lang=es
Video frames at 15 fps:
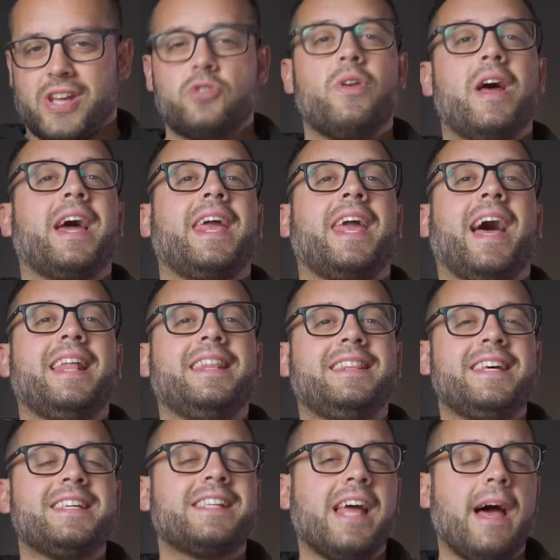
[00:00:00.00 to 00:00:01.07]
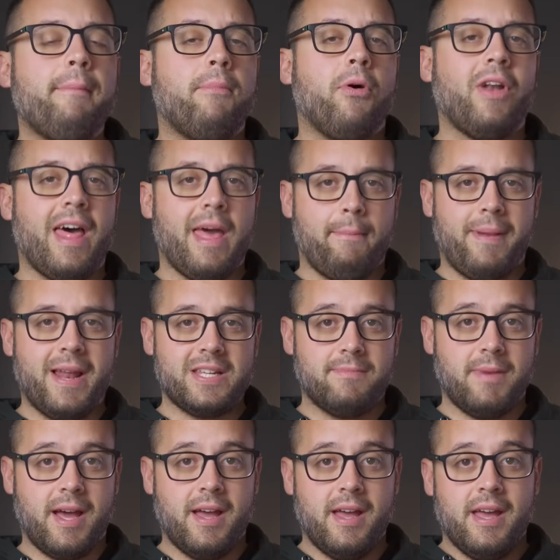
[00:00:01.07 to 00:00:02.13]
que es una gigantesca bola de
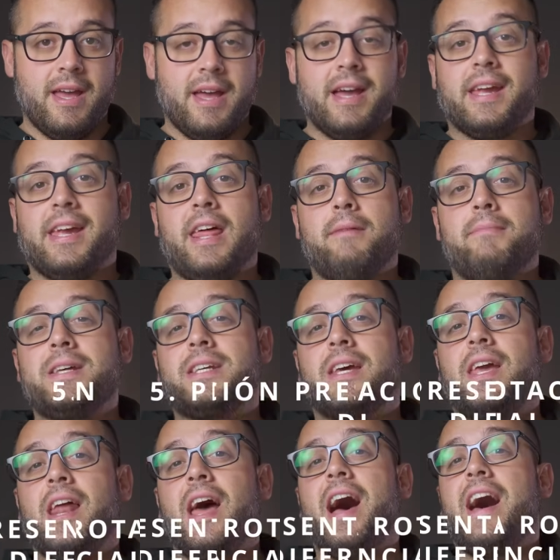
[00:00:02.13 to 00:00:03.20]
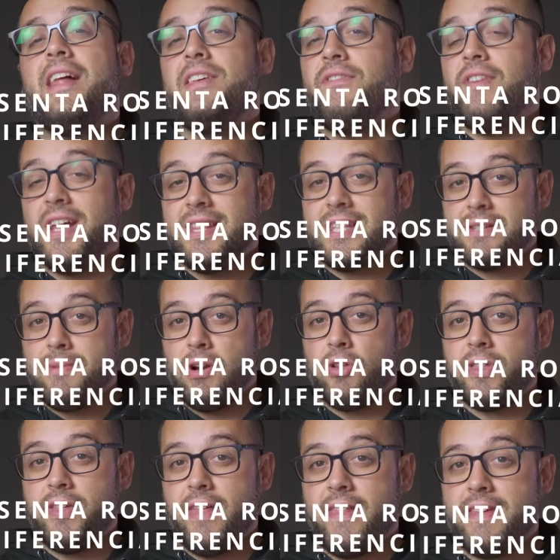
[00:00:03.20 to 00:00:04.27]
plasma que además gira a diferentes
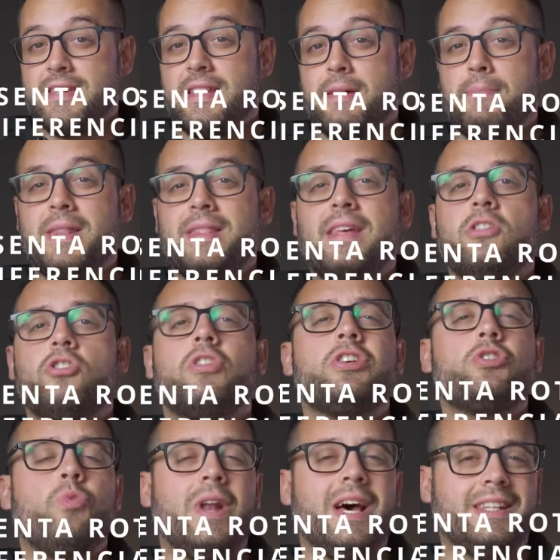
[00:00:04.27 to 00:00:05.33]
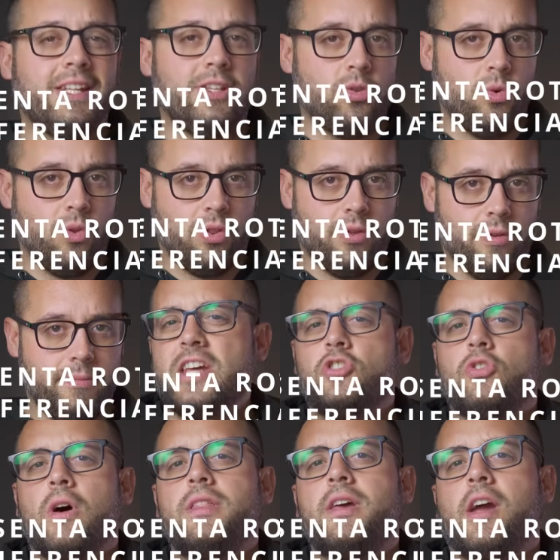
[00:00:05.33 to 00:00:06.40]
velocidades dependiendo de su latitud.
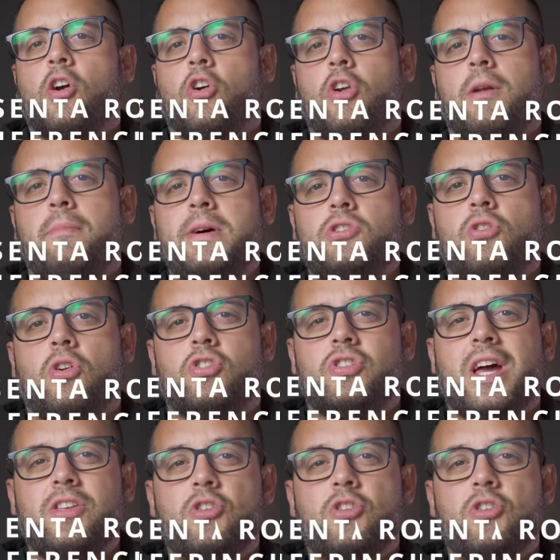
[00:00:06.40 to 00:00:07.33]
Esto hace que con el paso de los